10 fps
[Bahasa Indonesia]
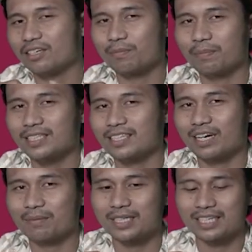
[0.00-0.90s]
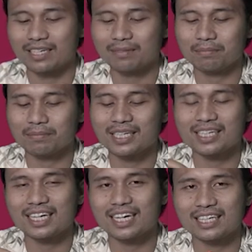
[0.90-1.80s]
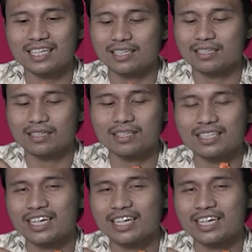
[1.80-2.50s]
Kompas Gramedia mengenai uh,